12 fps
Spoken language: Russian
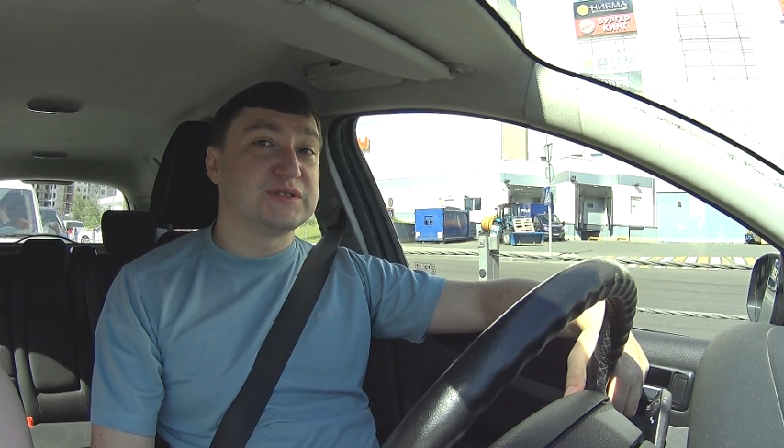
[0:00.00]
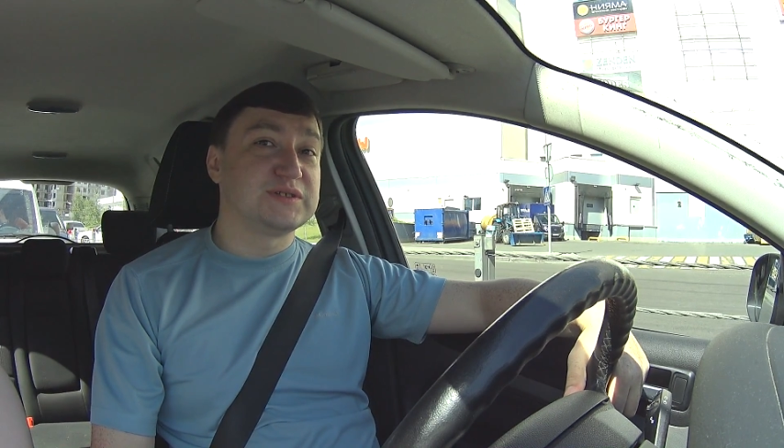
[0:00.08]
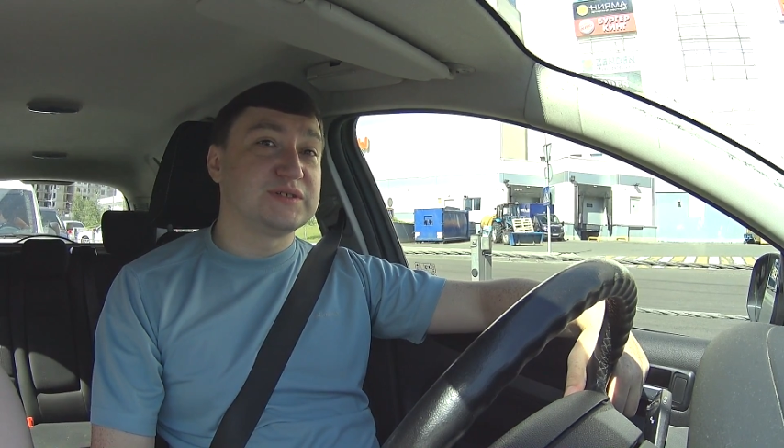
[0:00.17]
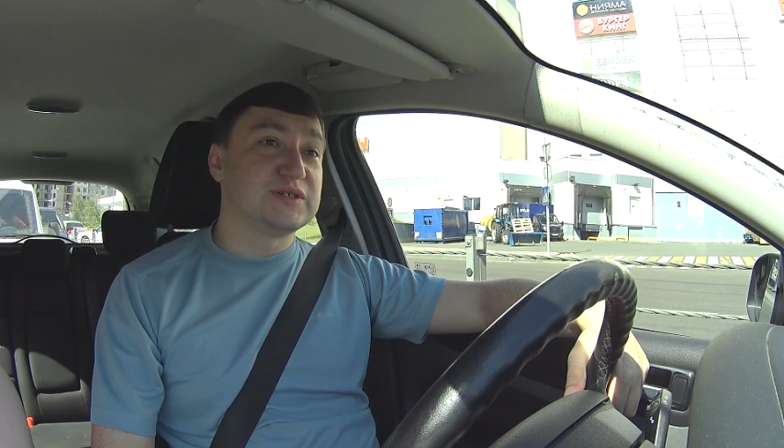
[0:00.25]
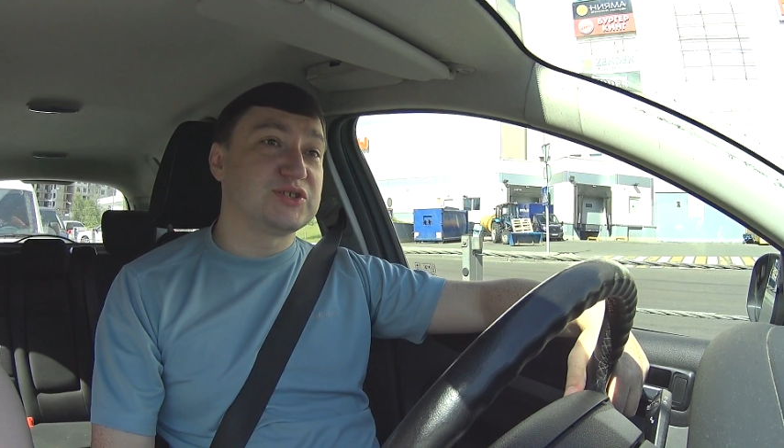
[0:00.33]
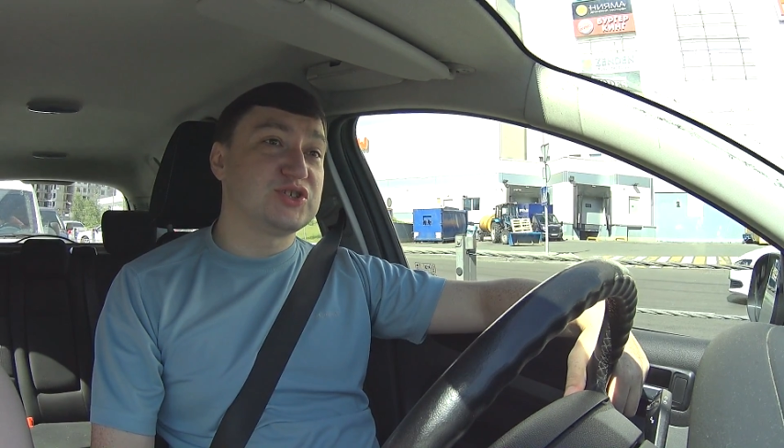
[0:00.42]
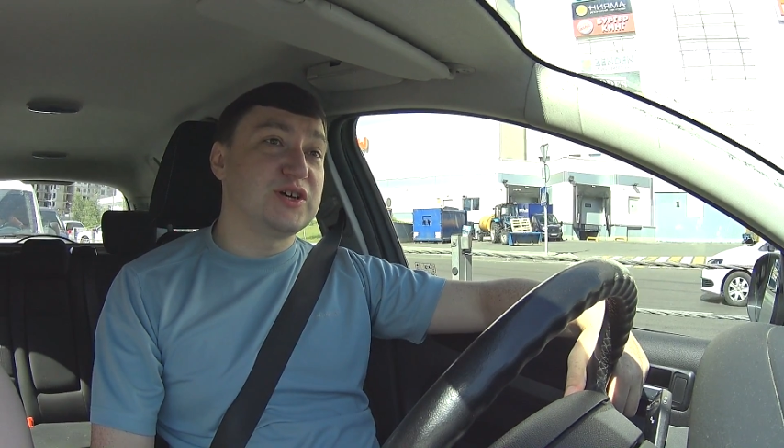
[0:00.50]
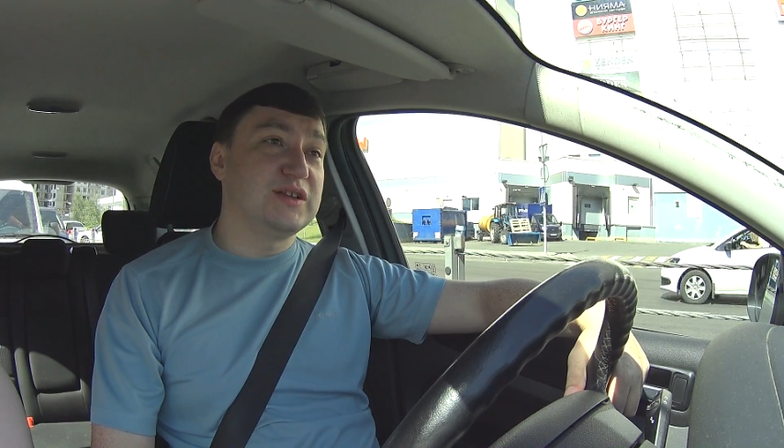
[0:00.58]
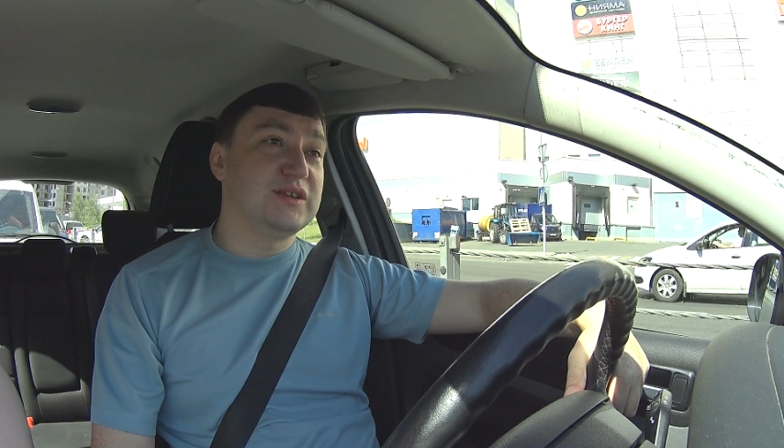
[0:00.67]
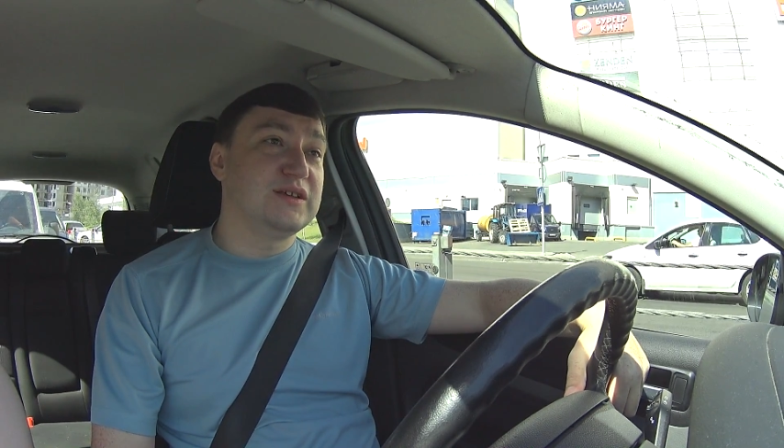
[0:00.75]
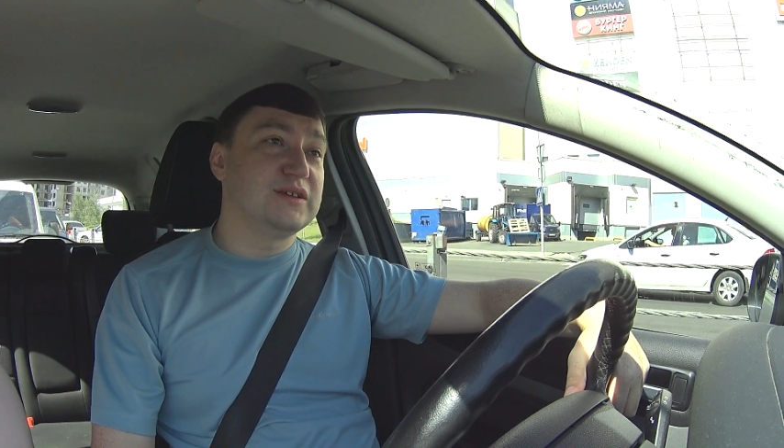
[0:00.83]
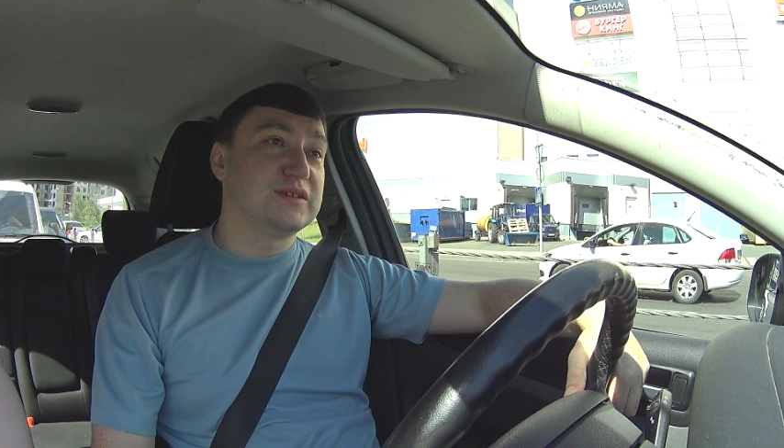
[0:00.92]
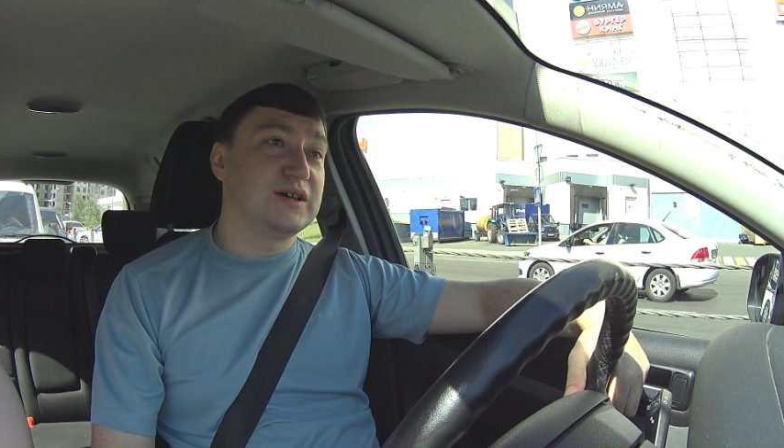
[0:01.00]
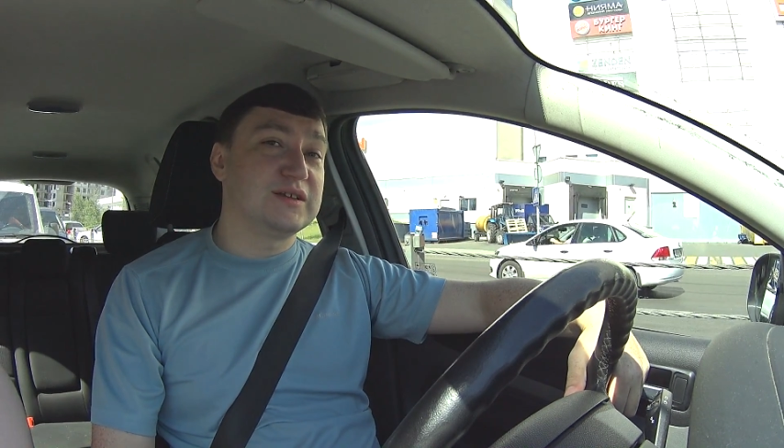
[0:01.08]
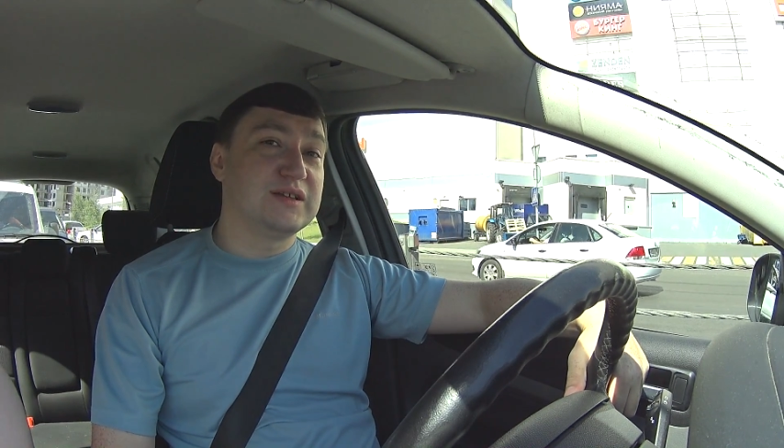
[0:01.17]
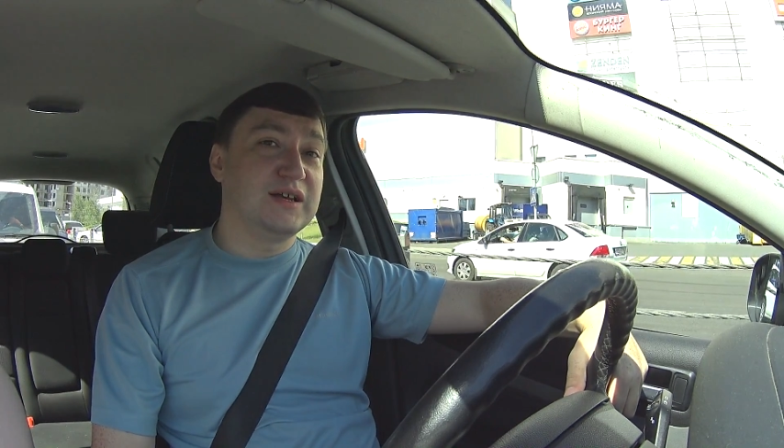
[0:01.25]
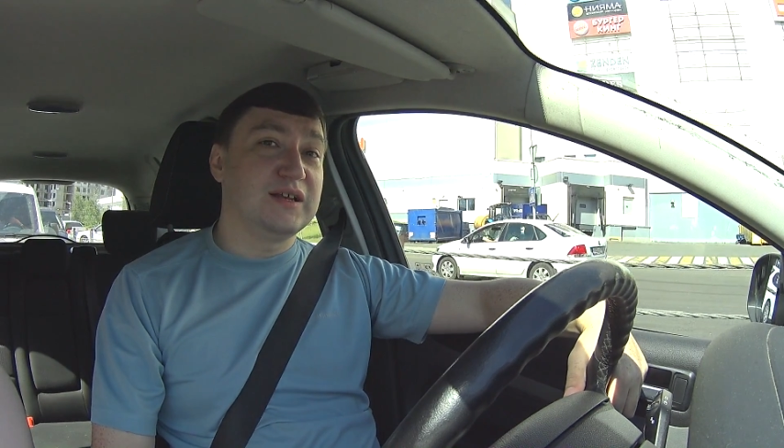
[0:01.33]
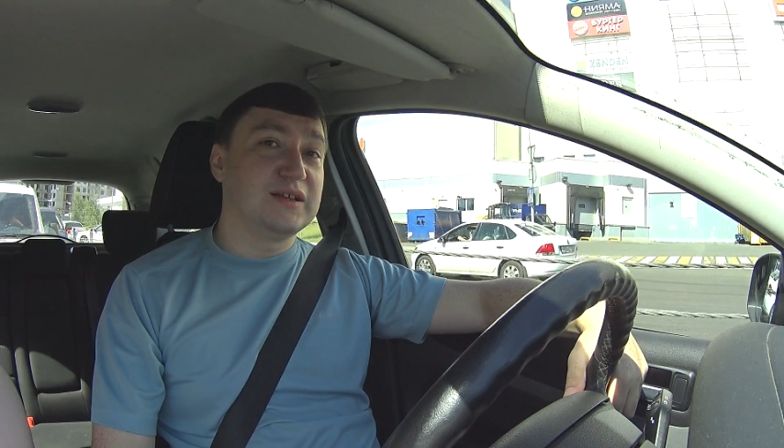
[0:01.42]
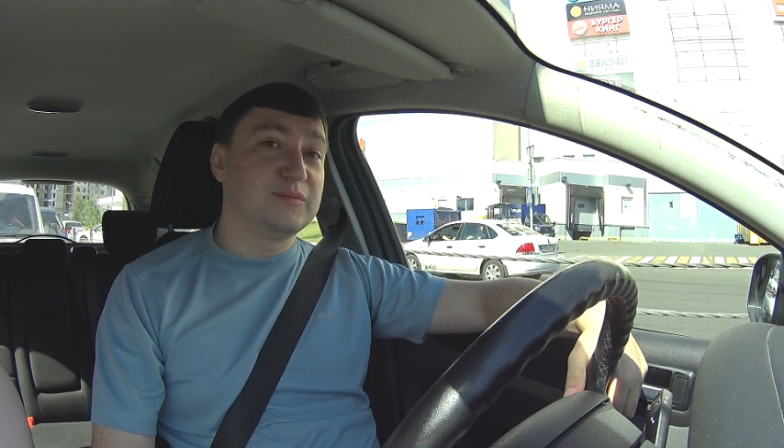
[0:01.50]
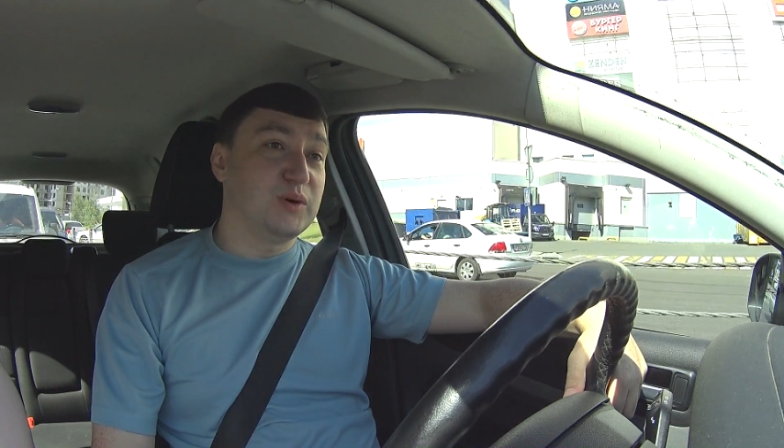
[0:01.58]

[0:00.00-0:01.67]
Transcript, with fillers: содержания и так далее.